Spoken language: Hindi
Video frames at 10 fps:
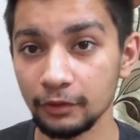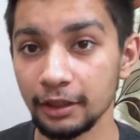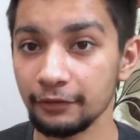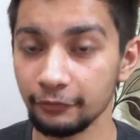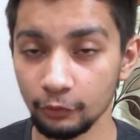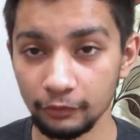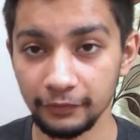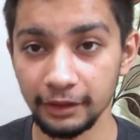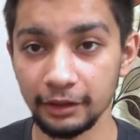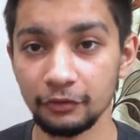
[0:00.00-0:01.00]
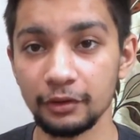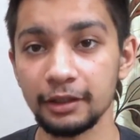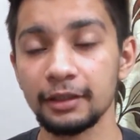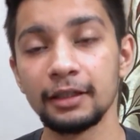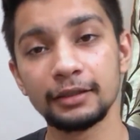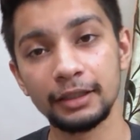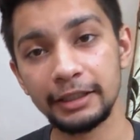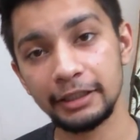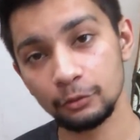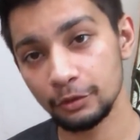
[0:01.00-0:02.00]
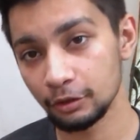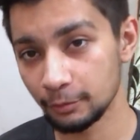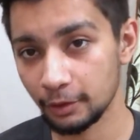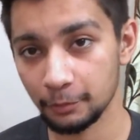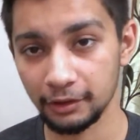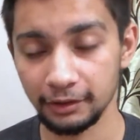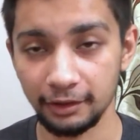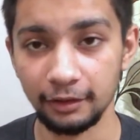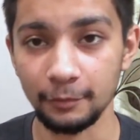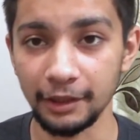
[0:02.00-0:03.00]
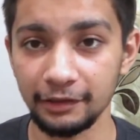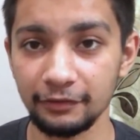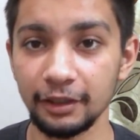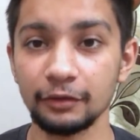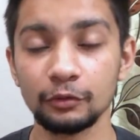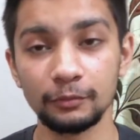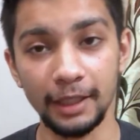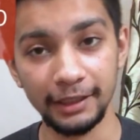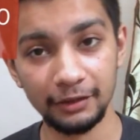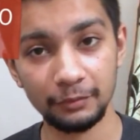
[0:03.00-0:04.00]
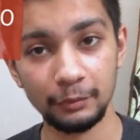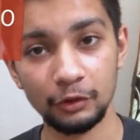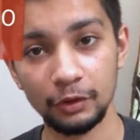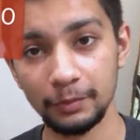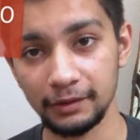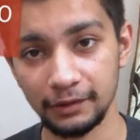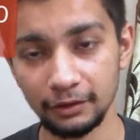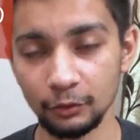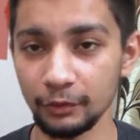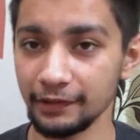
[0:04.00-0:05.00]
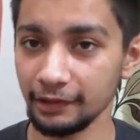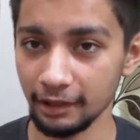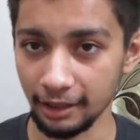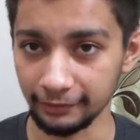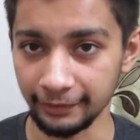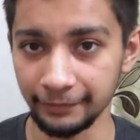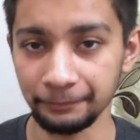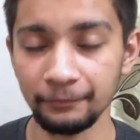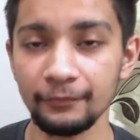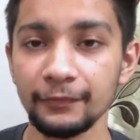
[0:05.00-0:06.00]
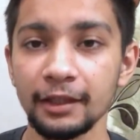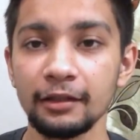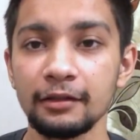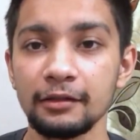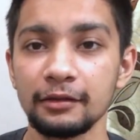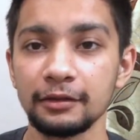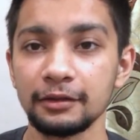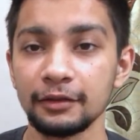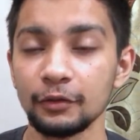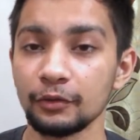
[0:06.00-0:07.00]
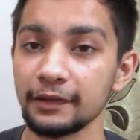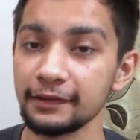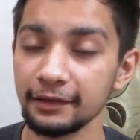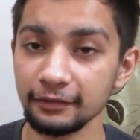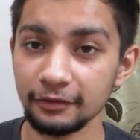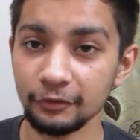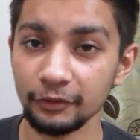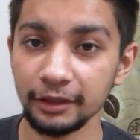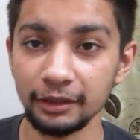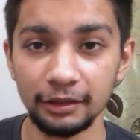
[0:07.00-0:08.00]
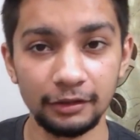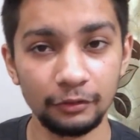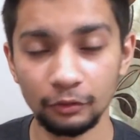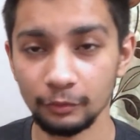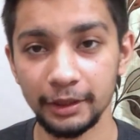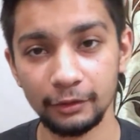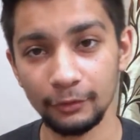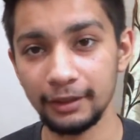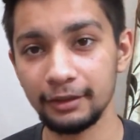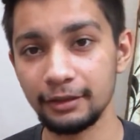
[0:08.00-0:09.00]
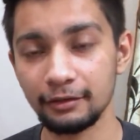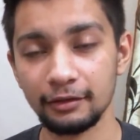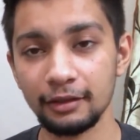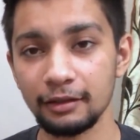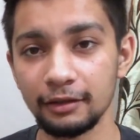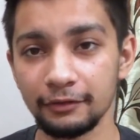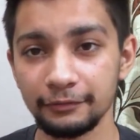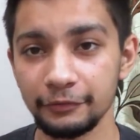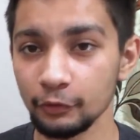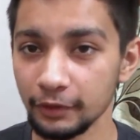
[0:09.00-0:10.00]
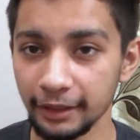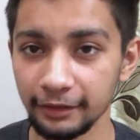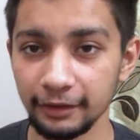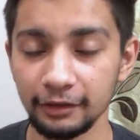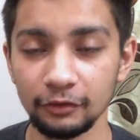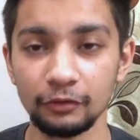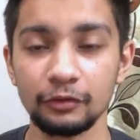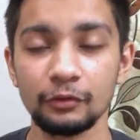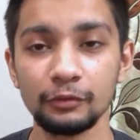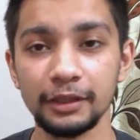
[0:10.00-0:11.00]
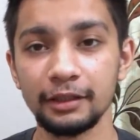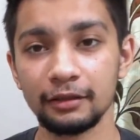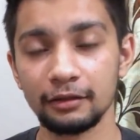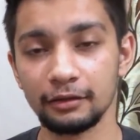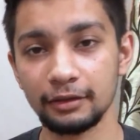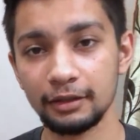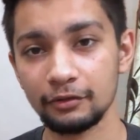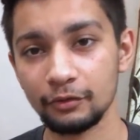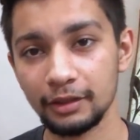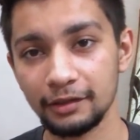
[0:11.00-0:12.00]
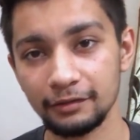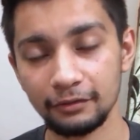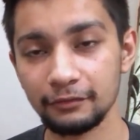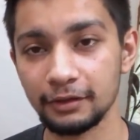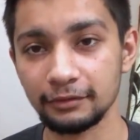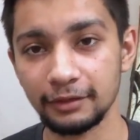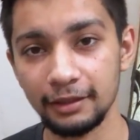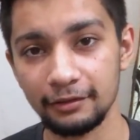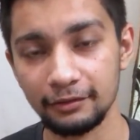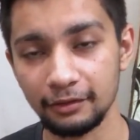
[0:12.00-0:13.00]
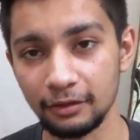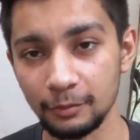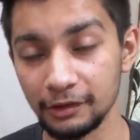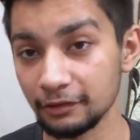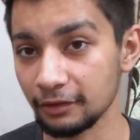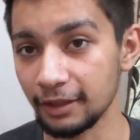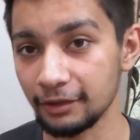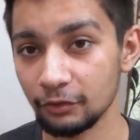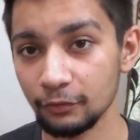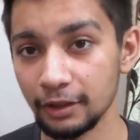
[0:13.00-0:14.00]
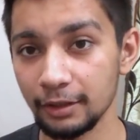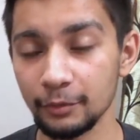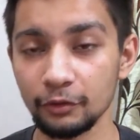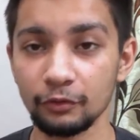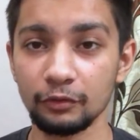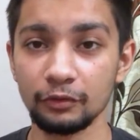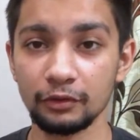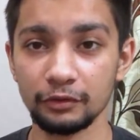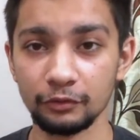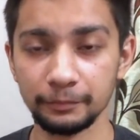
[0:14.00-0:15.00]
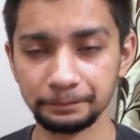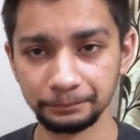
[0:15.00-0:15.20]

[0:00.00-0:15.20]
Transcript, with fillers: टू हंड्रेड फोर वी ने जो है थर्टी टू किलोमीटर पर लीटर का माइलेज दिया तो माइलेज में भी जो है पल्सर थोड़ी सी आगे है और इसके अंदर जो है दोनों में 12 लीटर का फ्यूल टैंक है और 2 लीटर का जो है रिजर्व लगता है इसके अंदर पल्सर एन एस में और जो